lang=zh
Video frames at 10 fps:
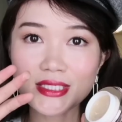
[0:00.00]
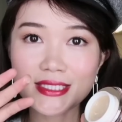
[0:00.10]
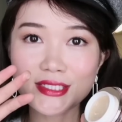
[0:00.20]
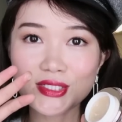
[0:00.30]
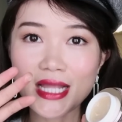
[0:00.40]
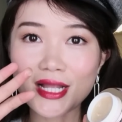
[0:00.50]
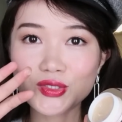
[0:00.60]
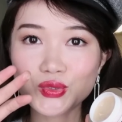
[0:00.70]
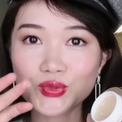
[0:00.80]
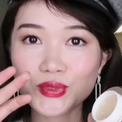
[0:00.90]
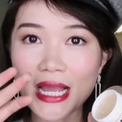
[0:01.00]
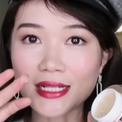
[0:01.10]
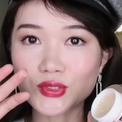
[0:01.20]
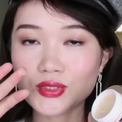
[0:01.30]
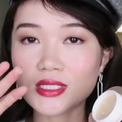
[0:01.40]
是其实它的触
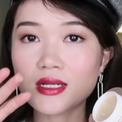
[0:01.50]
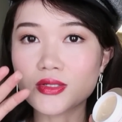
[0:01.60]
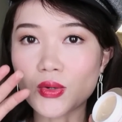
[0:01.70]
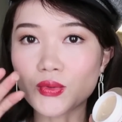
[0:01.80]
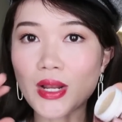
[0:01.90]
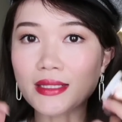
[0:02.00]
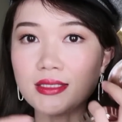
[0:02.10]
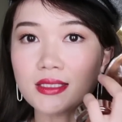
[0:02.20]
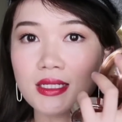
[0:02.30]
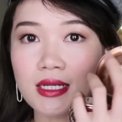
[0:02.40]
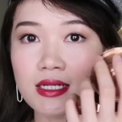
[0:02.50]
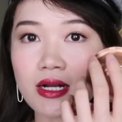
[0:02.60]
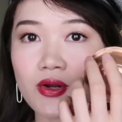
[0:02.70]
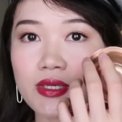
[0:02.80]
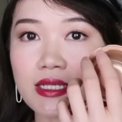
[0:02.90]
感就是很柔软的，
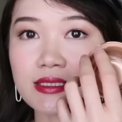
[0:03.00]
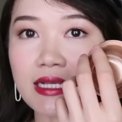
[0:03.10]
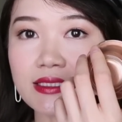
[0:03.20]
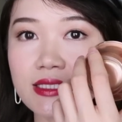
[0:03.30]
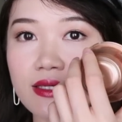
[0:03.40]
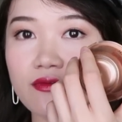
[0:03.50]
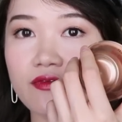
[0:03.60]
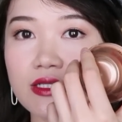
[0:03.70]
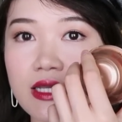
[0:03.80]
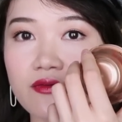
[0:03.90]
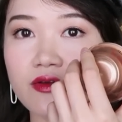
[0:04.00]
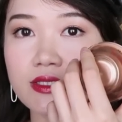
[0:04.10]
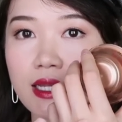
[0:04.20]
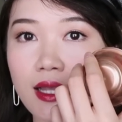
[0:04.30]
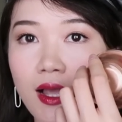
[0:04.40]
然后延展性也非常非
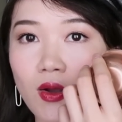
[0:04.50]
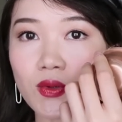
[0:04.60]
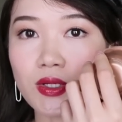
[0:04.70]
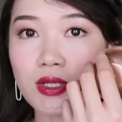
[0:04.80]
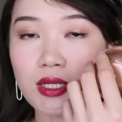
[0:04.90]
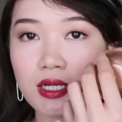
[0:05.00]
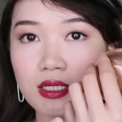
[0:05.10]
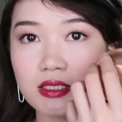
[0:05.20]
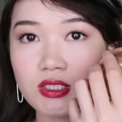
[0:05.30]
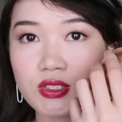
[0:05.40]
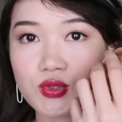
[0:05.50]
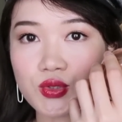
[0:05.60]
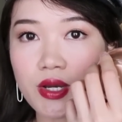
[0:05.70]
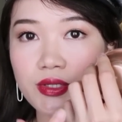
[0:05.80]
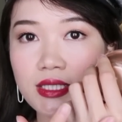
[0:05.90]
常好，你只
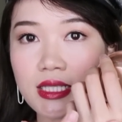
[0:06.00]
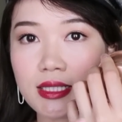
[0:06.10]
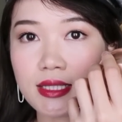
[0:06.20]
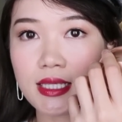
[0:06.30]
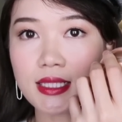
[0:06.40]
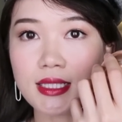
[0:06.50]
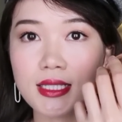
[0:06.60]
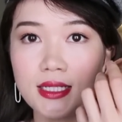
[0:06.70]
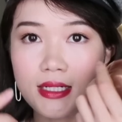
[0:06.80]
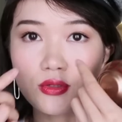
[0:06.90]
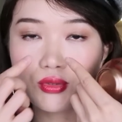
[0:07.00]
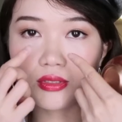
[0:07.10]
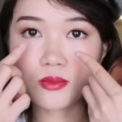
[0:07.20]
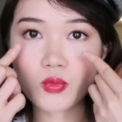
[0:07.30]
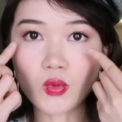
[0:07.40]
需要一点点，然后就
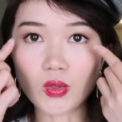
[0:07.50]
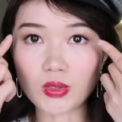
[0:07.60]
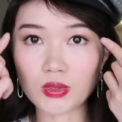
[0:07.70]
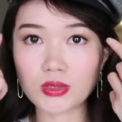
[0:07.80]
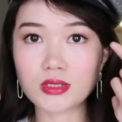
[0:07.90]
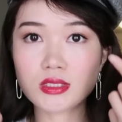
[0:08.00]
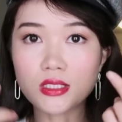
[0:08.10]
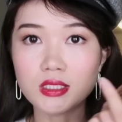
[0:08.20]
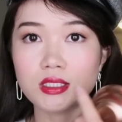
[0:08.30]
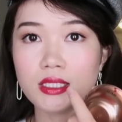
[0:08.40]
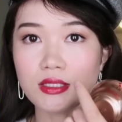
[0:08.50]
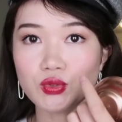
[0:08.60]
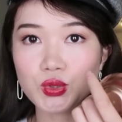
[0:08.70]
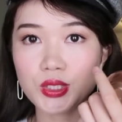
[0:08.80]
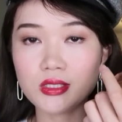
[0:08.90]
能抹整个眼
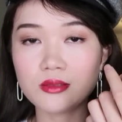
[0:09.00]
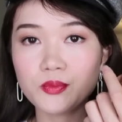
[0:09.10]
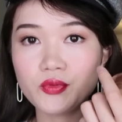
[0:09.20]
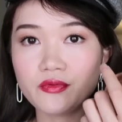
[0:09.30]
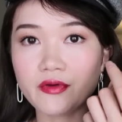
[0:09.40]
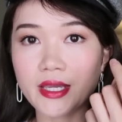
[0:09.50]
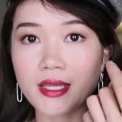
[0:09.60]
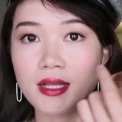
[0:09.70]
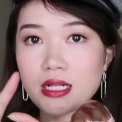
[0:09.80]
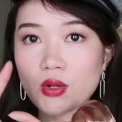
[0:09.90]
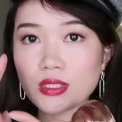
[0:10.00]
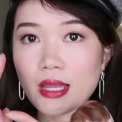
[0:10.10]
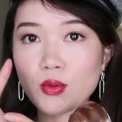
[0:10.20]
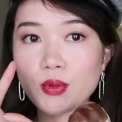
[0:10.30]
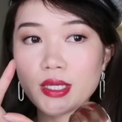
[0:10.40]
圈的部位，然后
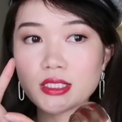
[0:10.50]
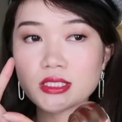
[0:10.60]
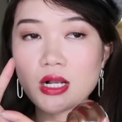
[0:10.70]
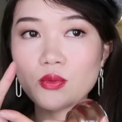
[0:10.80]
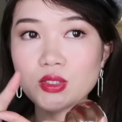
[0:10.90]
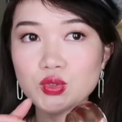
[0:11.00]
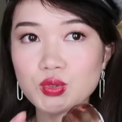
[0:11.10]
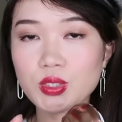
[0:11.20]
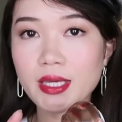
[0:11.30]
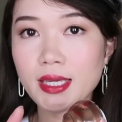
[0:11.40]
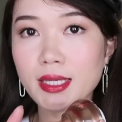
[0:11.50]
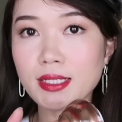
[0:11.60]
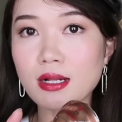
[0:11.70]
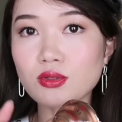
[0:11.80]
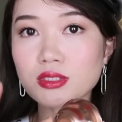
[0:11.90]
它会稍微去黑，
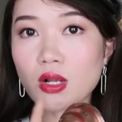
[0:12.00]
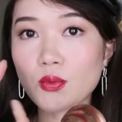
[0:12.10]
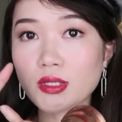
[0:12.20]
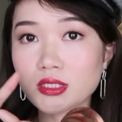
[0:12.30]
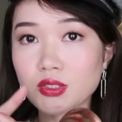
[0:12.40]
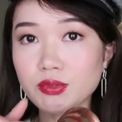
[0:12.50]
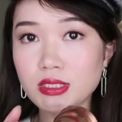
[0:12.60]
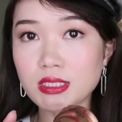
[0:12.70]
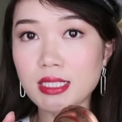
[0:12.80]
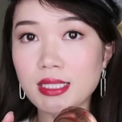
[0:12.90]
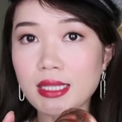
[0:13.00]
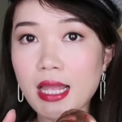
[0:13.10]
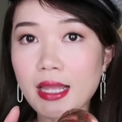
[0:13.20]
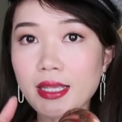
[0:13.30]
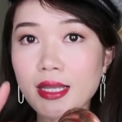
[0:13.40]
然后稍微收紧眼
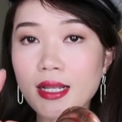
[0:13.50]
袋，